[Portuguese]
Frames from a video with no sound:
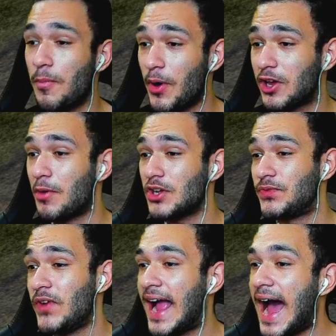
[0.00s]
um pouquinho
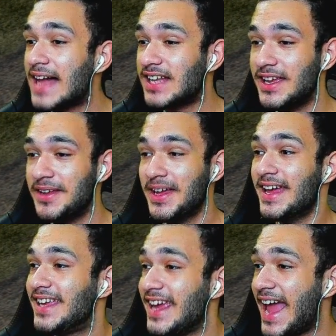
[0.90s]
modificada aí,
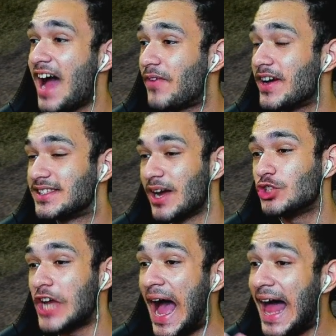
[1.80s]
que é a versão
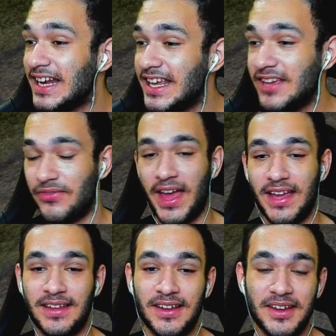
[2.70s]
de rally,
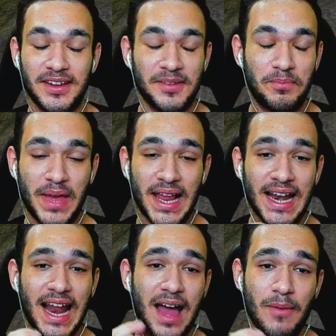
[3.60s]
velho.
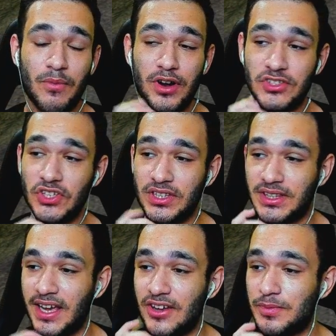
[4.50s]
Pelo amor de
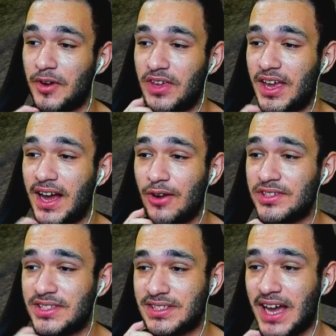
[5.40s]
Deus, mano, que
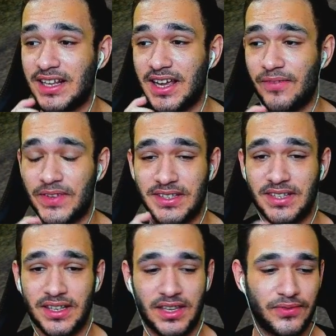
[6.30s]
caroçada que é fazer isso
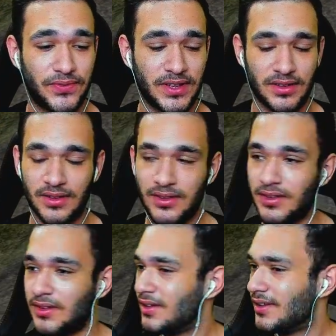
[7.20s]
aqui, fi.
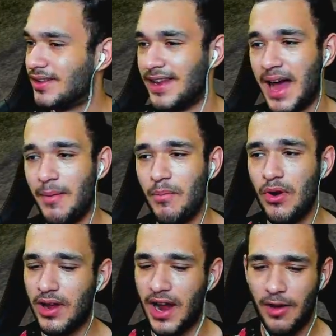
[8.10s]
Na
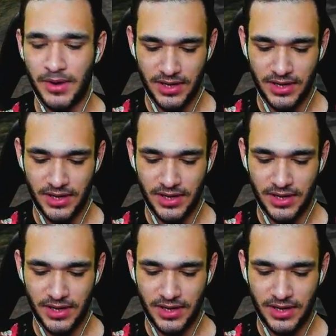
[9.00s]
moral, mano,